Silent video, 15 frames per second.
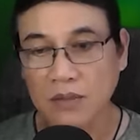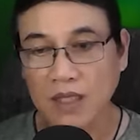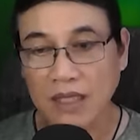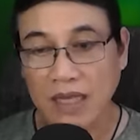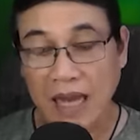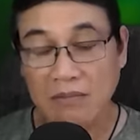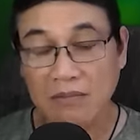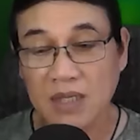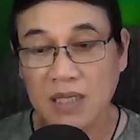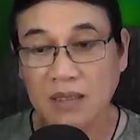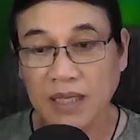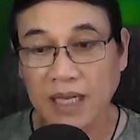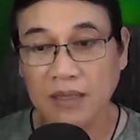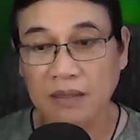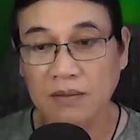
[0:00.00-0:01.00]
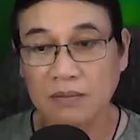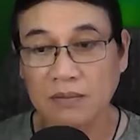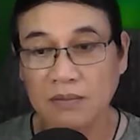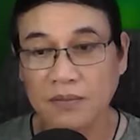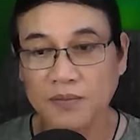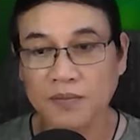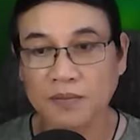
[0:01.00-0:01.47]
Cảm ơn anh.
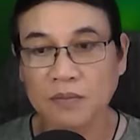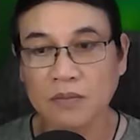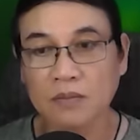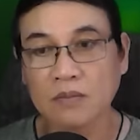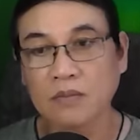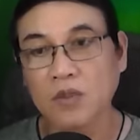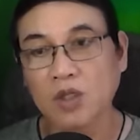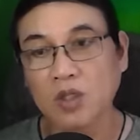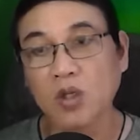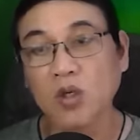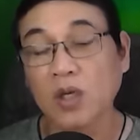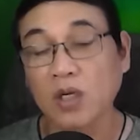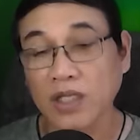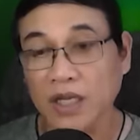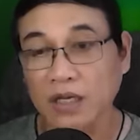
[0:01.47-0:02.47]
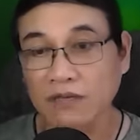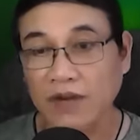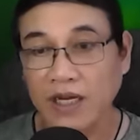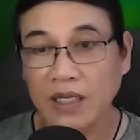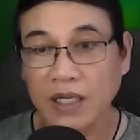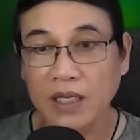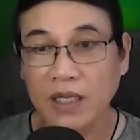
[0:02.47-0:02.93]
Tôi còn việc
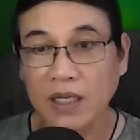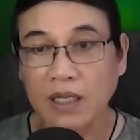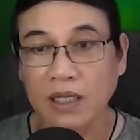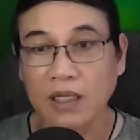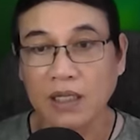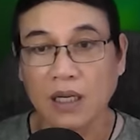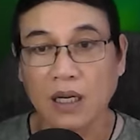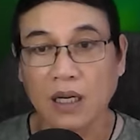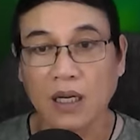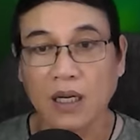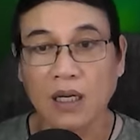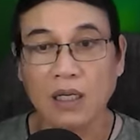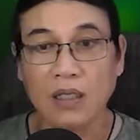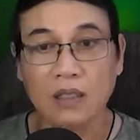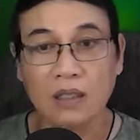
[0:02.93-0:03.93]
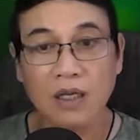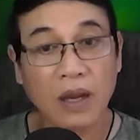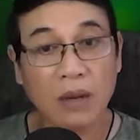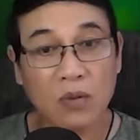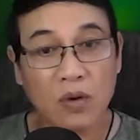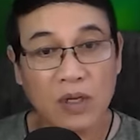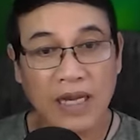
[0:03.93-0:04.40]
phải đi. À, nếu
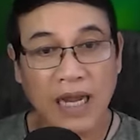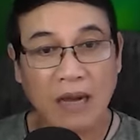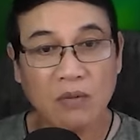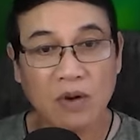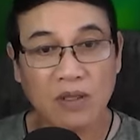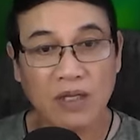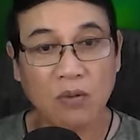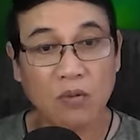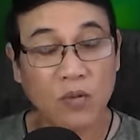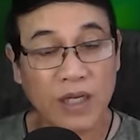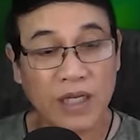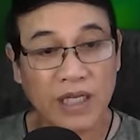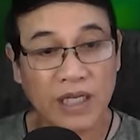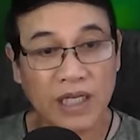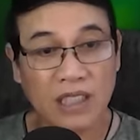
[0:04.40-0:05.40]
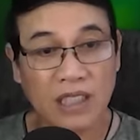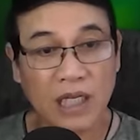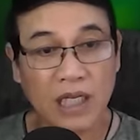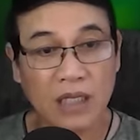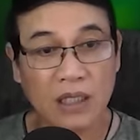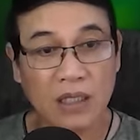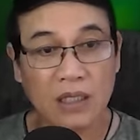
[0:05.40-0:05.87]
em muốn dạo một vòng quanh đê en
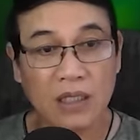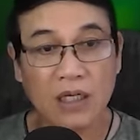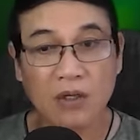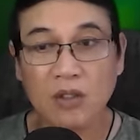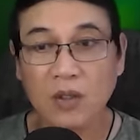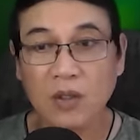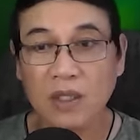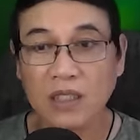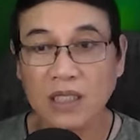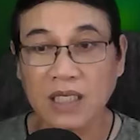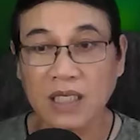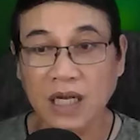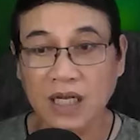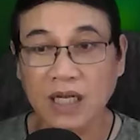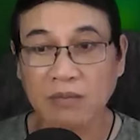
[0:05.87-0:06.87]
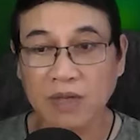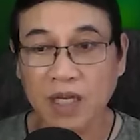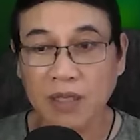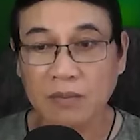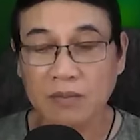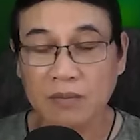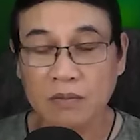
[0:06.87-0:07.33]
gi, người của tôi sẽ dẫn em
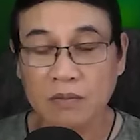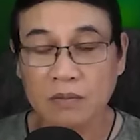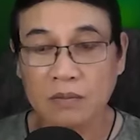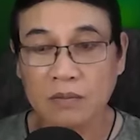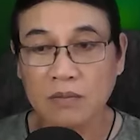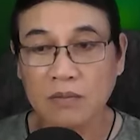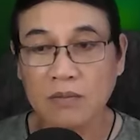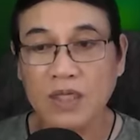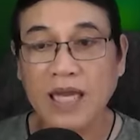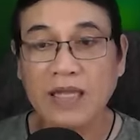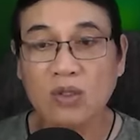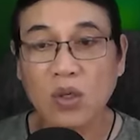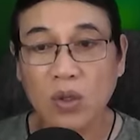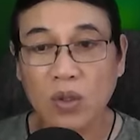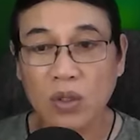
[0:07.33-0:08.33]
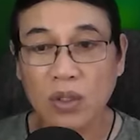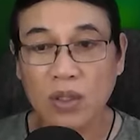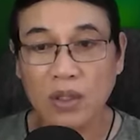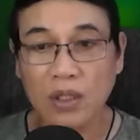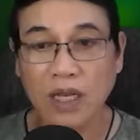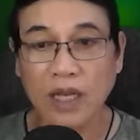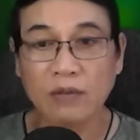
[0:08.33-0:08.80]
đi. Dạ thôi,
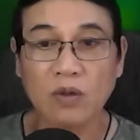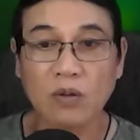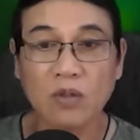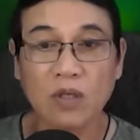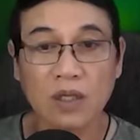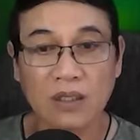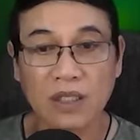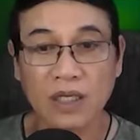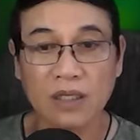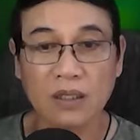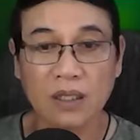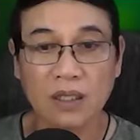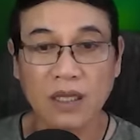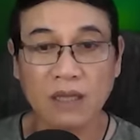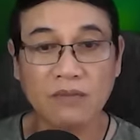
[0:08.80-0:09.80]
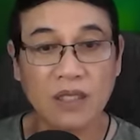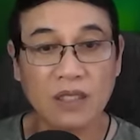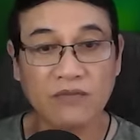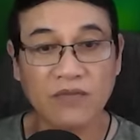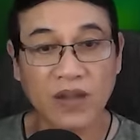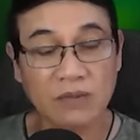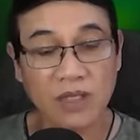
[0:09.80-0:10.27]
em cũng có việc, em
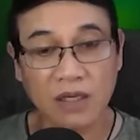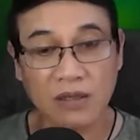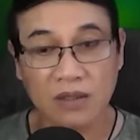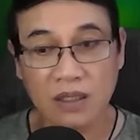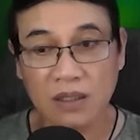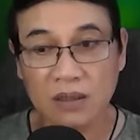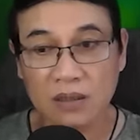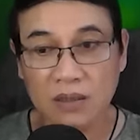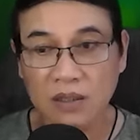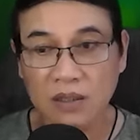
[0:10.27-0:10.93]
xin phép về trước.